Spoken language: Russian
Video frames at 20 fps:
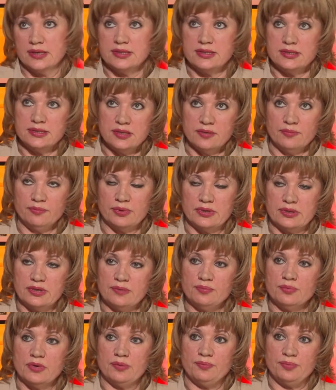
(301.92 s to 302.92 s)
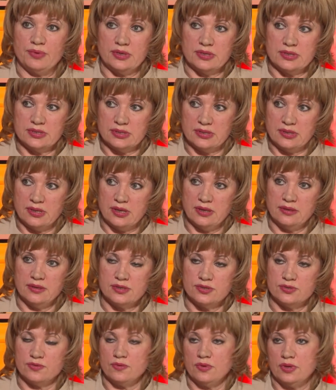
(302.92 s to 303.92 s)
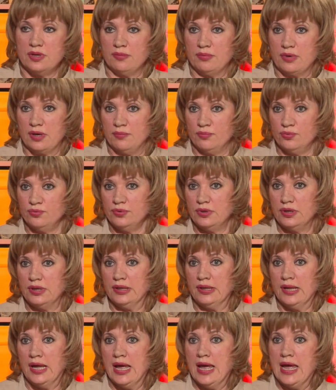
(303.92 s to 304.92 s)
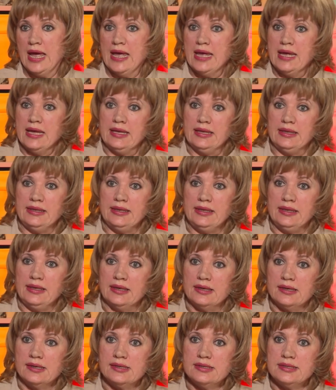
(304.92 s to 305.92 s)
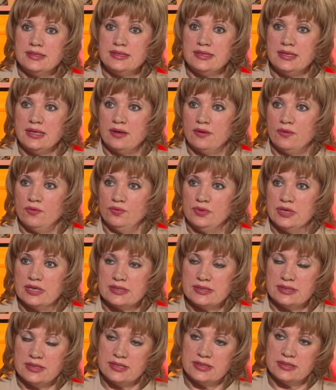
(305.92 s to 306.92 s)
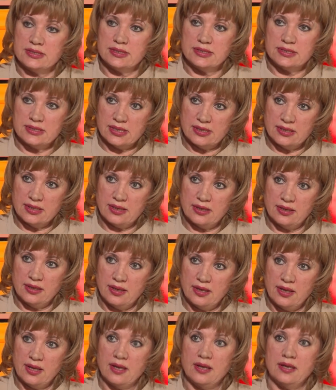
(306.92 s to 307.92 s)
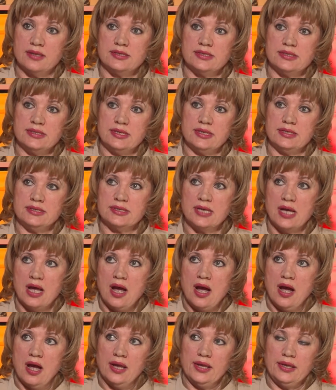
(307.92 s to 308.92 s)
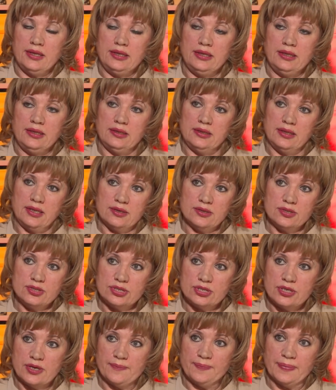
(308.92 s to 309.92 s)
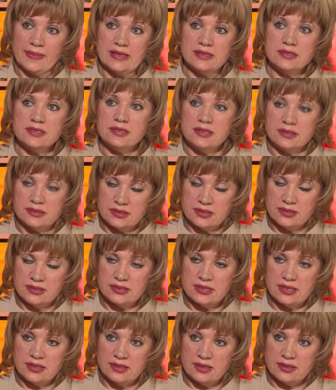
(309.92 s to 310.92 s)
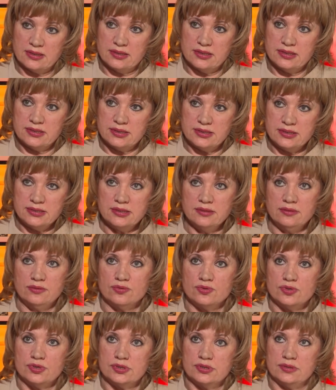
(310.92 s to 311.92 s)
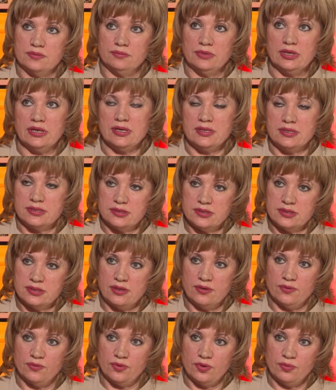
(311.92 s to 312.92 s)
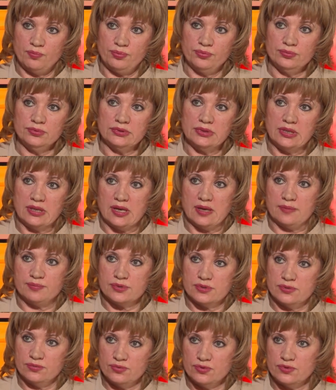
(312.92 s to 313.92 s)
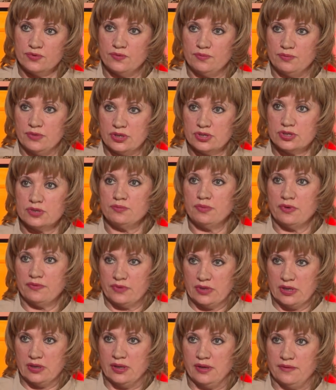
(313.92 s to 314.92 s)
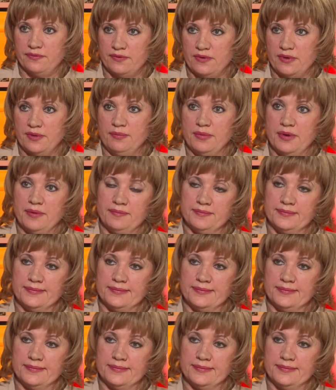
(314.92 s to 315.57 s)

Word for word: А система потреб кооперации, да, она сегодня там работает и где у нас есть стационарная сеть, и также, где нет стационарной сети, то есть мы эти населенные пункты обслуживаем нашими автолавками.